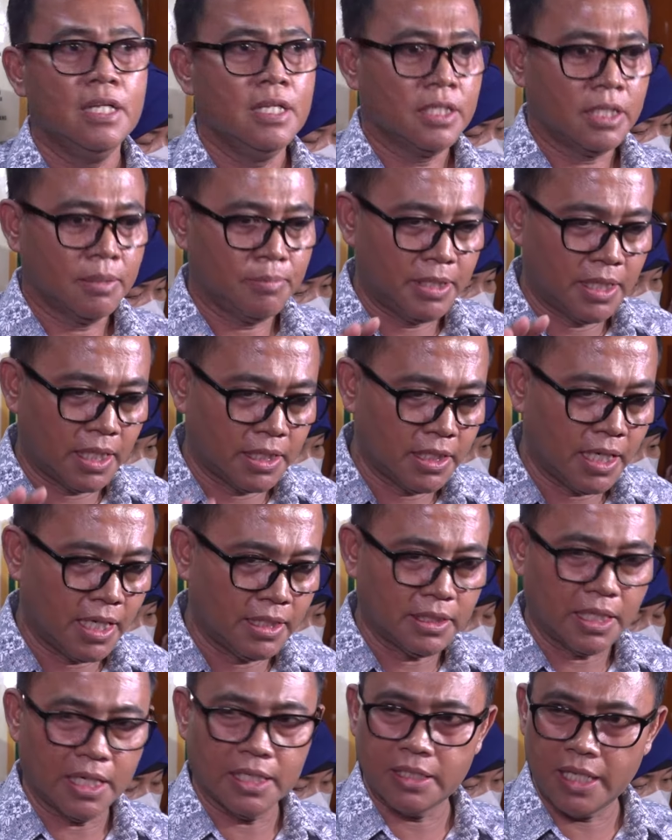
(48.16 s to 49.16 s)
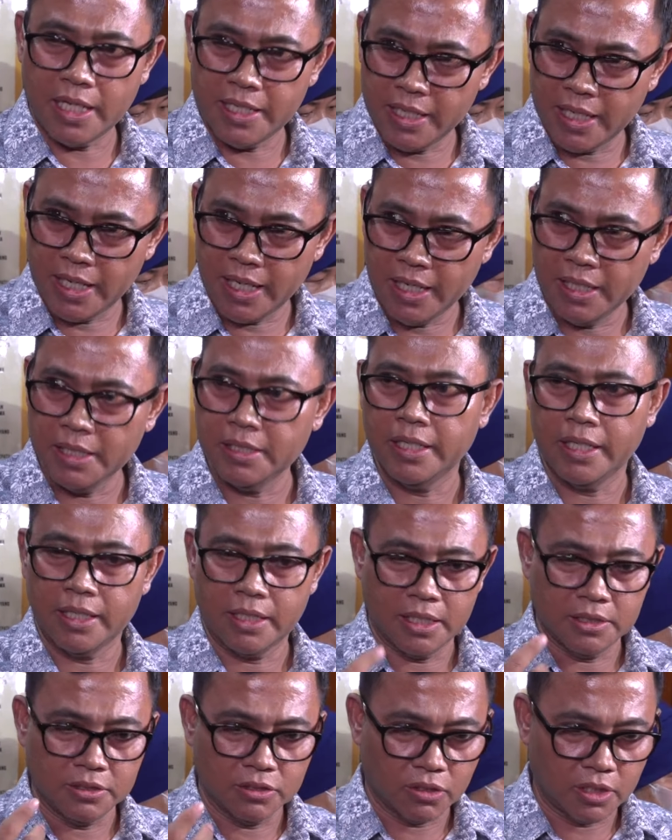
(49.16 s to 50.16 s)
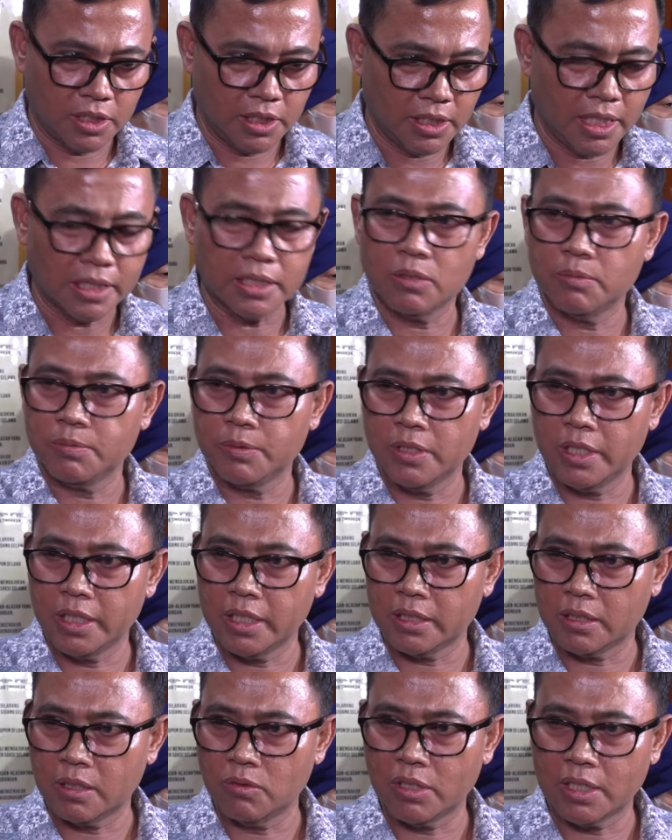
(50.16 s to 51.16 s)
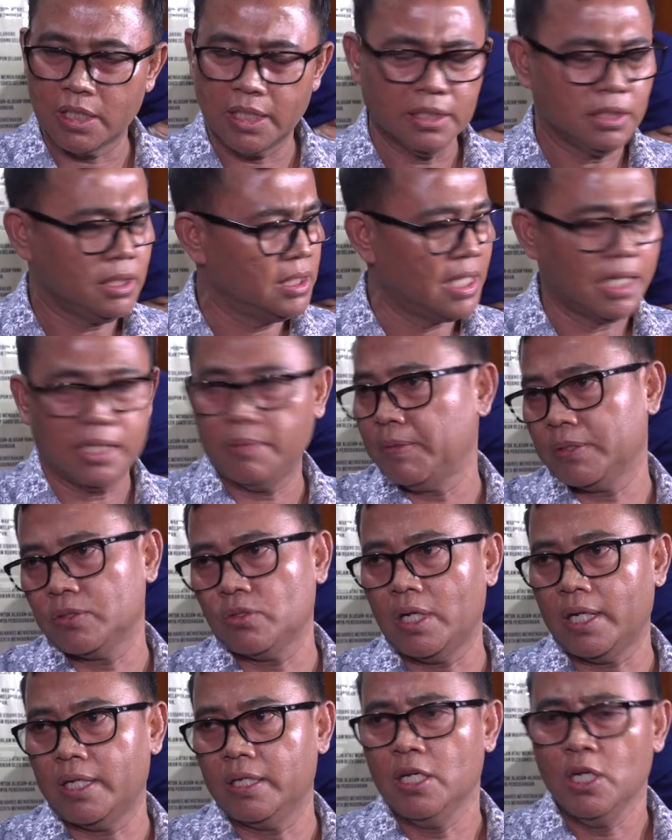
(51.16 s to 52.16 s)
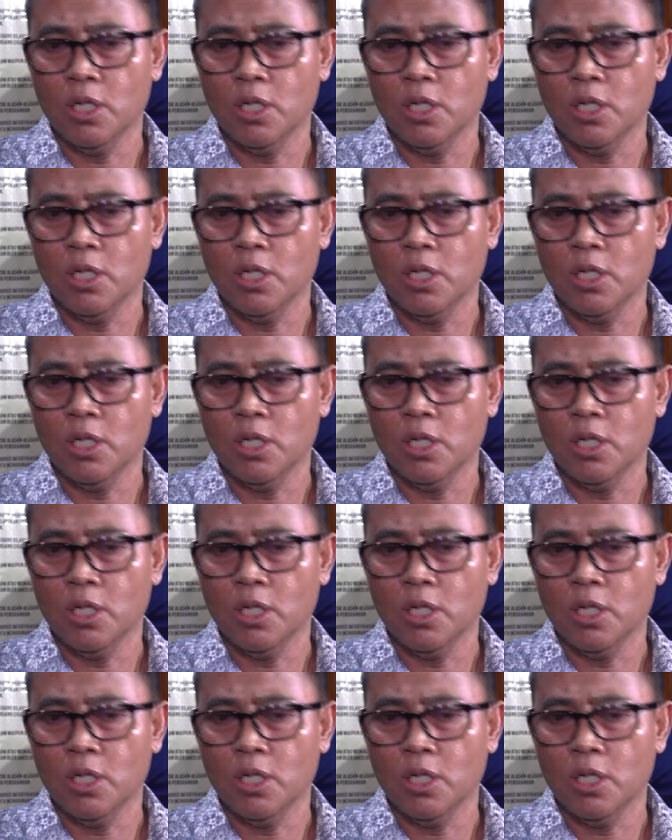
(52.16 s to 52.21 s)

Sebenarnya antara saya dengan Jordi ataupun dengan keluarganya tidak ada persoalan.